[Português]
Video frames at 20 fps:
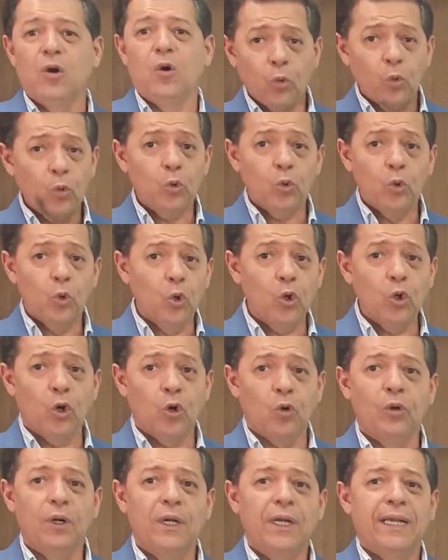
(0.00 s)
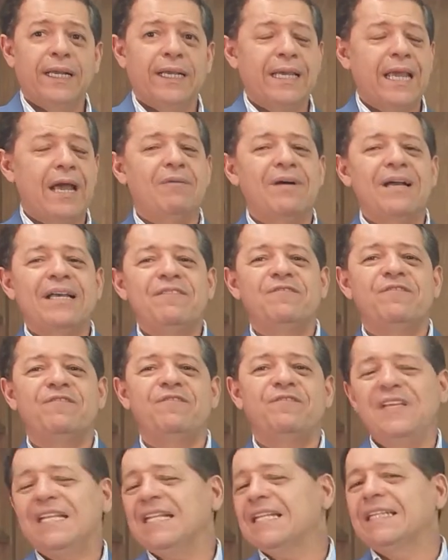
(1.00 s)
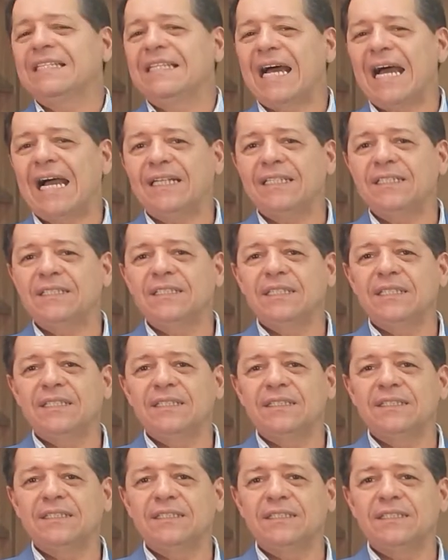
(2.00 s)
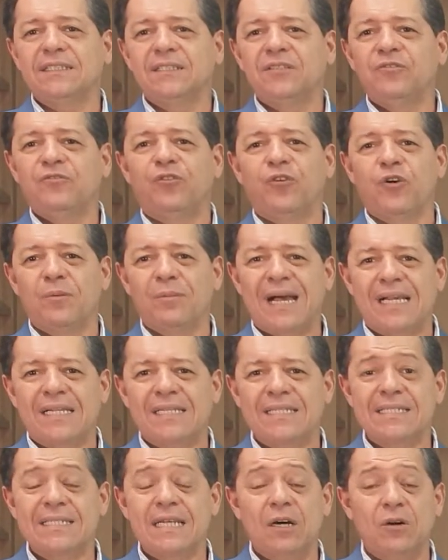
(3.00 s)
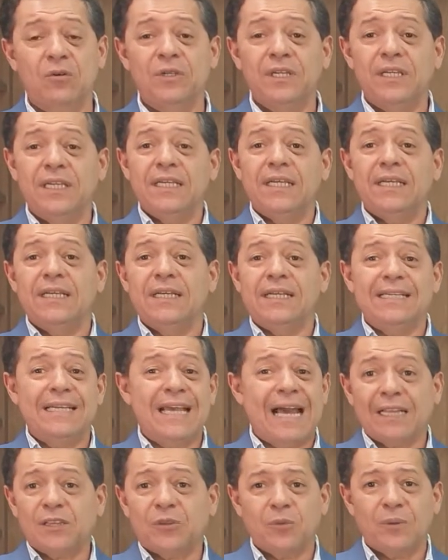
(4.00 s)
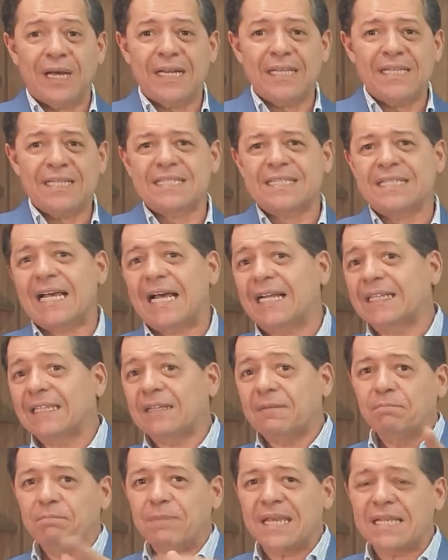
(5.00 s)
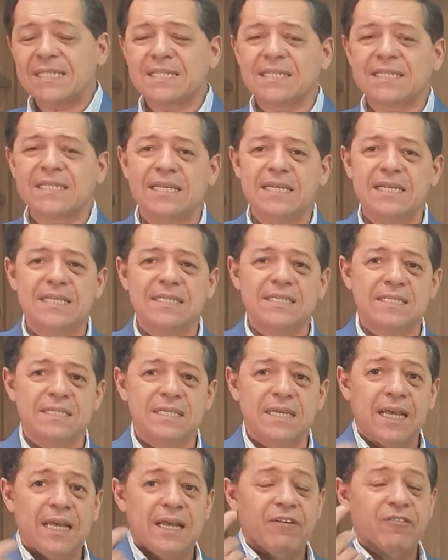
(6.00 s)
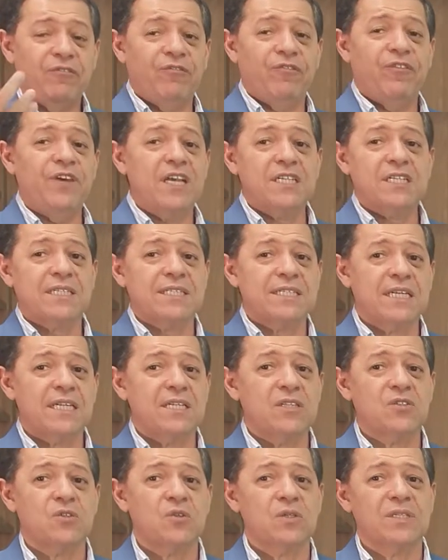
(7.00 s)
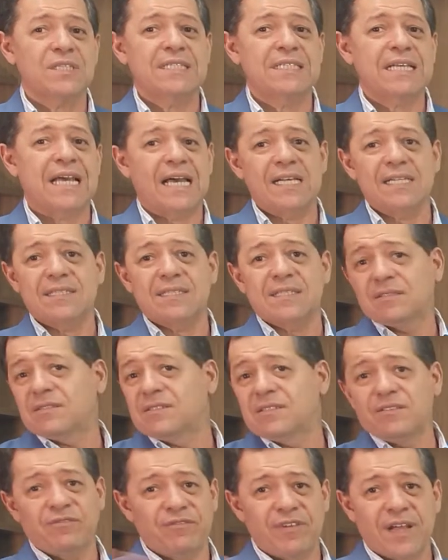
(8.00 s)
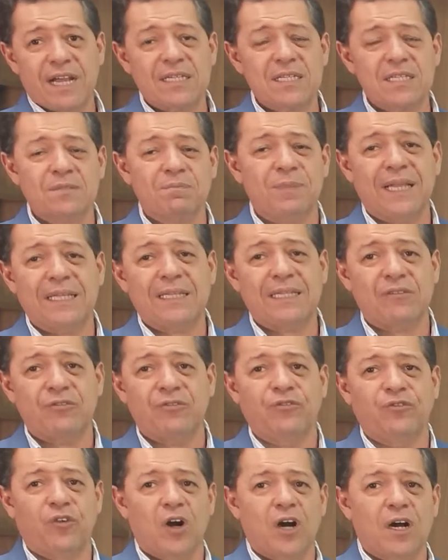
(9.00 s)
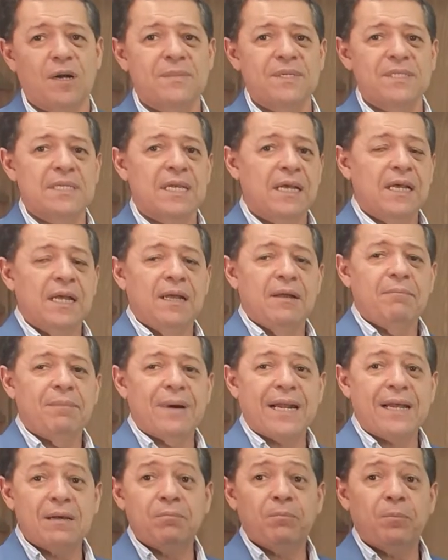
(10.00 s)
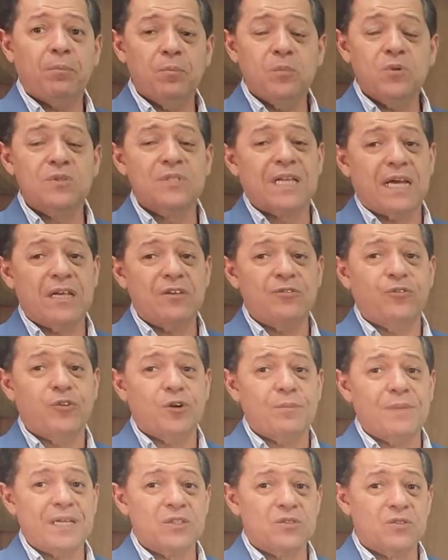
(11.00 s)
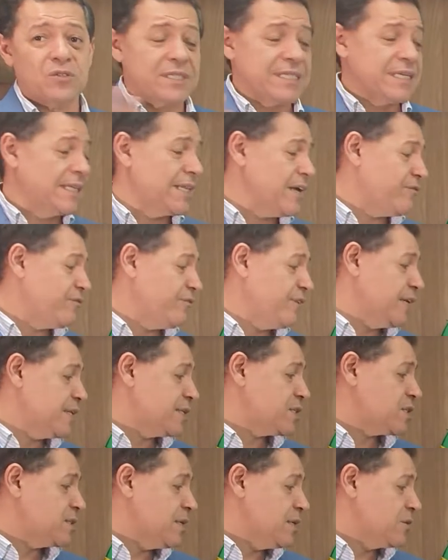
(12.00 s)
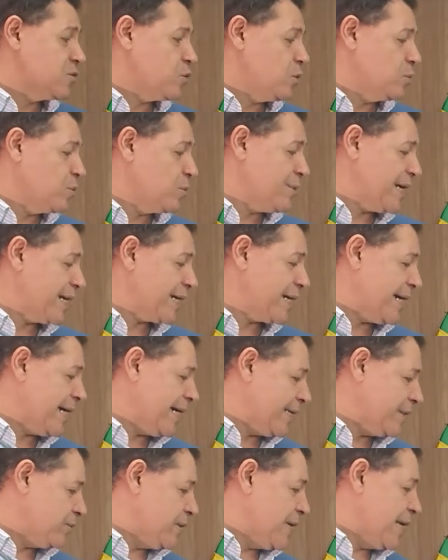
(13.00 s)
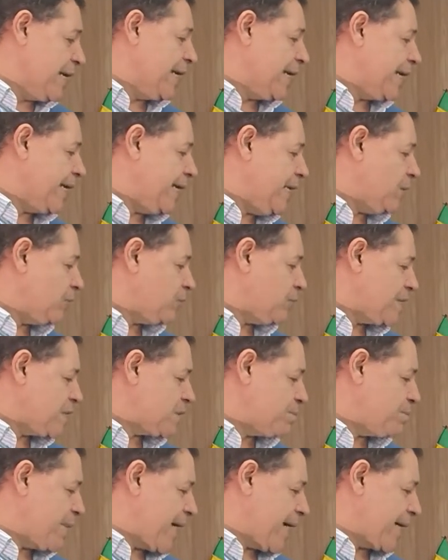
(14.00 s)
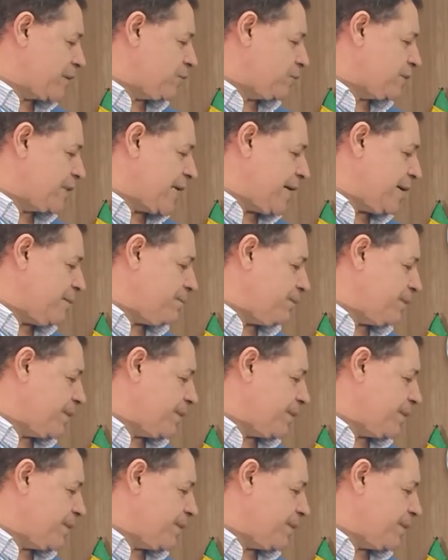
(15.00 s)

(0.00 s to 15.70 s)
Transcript: O Google, que é uma infinidade de, de informação e, e atualizada, pesquise, veja as redes sociais, diversas plataformas, para buscar informações relevantes sobre o mercado. Quinto aspecto, tá?